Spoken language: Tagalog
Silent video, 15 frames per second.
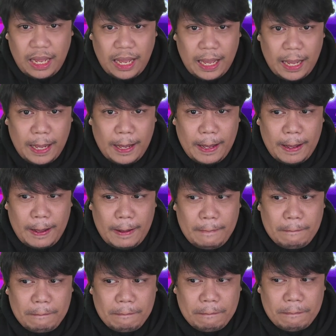
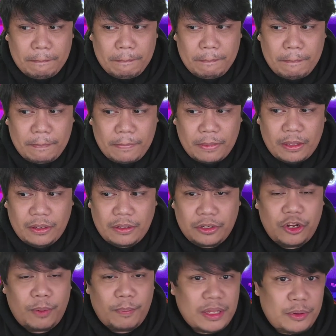um,
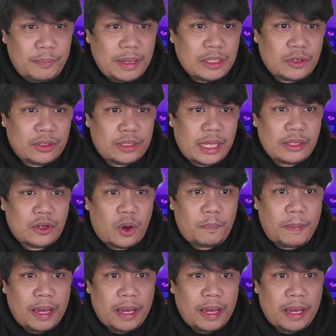yun naman yung main content ko.